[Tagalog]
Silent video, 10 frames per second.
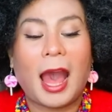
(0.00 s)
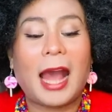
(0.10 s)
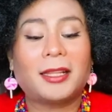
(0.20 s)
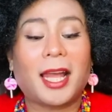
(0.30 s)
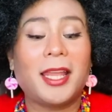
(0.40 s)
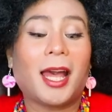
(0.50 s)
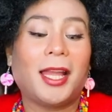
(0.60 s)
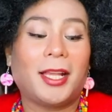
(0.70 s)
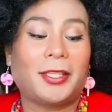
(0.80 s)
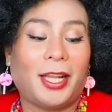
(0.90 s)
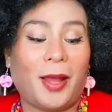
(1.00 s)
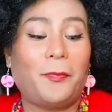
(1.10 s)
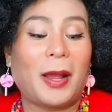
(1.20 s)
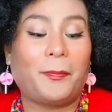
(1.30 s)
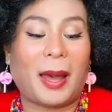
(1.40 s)
At kanya-kanya
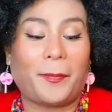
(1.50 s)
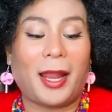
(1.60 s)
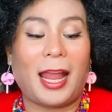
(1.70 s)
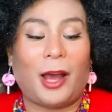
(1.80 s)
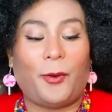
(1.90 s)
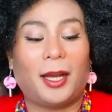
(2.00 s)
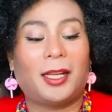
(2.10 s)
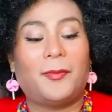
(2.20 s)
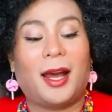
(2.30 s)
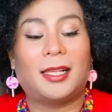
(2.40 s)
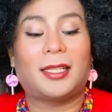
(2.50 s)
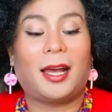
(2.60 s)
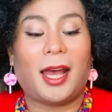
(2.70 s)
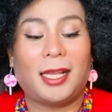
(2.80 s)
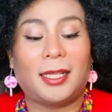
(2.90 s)
silang pagpapalawak ng mga
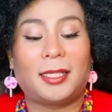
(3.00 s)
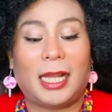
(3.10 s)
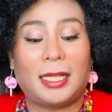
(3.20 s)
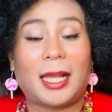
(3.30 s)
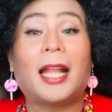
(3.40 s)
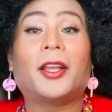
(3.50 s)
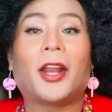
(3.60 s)
sangay sa sales at